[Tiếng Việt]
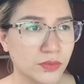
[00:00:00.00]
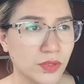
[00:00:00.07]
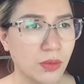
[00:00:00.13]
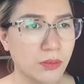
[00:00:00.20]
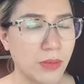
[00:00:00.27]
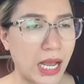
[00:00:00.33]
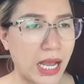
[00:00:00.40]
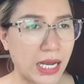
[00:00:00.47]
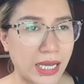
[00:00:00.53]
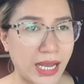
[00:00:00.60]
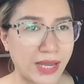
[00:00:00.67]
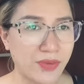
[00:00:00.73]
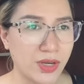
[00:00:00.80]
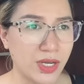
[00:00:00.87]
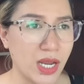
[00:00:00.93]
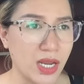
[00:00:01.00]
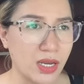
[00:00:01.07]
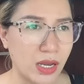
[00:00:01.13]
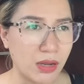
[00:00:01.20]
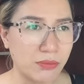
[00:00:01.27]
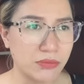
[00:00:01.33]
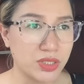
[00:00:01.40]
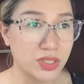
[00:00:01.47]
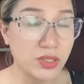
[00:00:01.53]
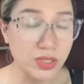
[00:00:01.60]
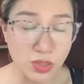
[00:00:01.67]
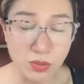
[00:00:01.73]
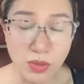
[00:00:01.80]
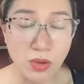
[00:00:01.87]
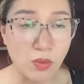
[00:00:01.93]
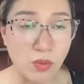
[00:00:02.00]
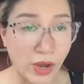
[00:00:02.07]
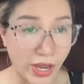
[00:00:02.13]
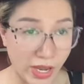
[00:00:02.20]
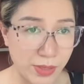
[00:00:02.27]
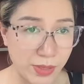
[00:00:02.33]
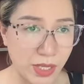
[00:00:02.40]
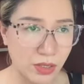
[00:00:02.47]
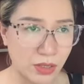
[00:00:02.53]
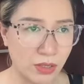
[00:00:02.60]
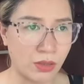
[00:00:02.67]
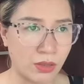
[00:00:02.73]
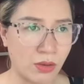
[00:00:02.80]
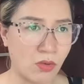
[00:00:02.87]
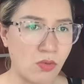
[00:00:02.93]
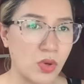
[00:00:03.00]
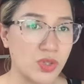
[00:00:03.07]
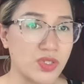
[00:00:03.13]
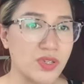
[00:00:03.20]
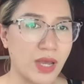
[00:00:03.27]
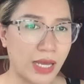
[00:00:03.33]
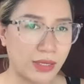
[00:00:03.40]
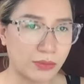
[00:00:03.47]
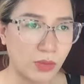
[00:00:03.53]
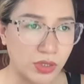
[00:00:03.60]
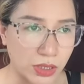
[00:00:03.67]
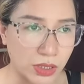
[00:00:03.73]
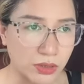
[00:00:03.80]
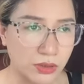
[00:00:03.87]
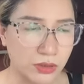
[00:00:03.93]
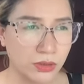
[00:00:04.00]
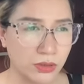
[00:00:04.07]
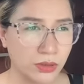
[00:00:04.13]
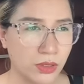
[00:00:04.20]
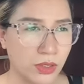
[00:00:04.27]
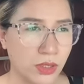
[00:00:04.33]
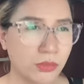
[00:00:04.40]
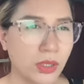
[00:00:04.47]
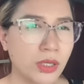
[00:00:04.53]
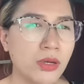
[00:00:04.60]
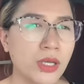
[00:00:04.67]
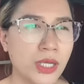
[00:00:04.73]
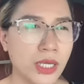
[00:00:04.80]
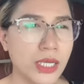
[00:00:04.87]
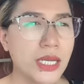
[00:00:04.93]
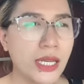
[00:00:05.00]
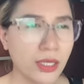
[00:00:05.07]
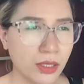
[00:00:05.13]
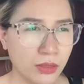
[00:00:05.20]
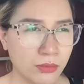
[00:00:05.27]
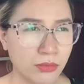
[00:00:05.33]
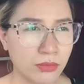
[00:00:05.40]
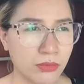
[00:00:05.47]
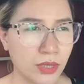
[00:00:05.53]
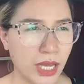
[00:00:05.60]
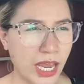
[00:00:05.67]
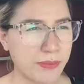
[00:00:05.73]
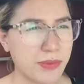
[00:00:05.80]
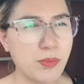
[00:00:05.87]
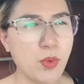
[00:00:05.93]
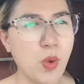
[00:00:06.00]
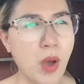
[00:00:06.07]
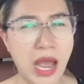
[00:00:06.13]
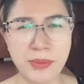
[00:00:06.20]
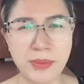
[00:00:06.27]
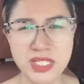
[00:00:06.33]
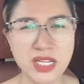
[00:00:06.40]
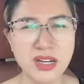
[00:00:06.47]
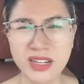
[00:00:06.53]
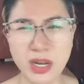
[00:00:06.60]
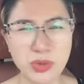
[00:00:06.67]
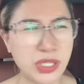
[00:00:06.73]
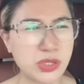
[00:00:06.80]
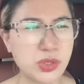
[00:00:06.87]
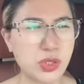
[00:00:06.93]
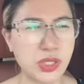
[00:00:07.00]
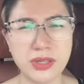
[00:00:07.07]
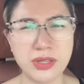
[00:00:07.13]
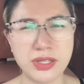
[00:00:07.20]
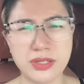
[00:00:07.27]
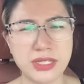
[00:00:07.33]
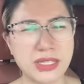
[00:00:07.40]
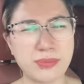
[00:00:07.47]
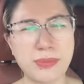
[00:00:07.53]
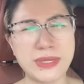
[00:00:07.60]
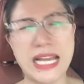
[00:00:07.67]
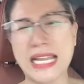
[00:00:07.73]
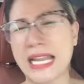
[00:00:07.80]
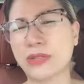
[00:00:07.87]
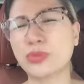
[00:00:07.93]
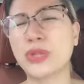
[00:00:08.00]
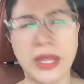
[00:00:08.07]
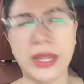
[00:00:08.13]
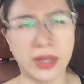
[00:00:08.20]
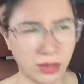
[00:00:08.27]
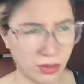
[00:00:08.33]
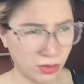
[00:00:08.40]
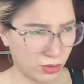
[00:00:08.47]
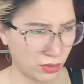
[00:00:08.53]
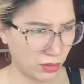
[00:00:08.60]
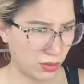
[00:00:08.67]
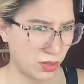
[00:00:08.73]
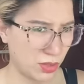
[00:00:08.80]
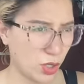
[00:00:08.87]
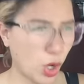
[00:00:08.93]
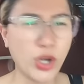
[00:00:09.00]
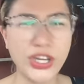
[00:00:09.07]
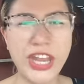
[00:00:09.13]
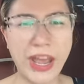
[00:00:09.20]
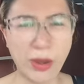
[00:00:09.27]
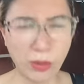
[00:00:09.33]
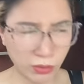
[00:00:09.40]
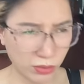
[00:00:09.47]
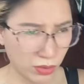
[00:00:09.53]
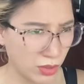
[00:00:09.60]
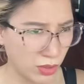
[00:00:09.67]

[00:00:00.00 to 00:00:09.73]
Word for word: Nhưng mà cái vấn đề là sự chịu đựng của em ấy nó cũng có giới hạn mọi người. Mọi người nghĩ đi, em đi mua hàng mà chờ lâu thế thế thế, thế mày giả lại tao tiền, khỏi đeo.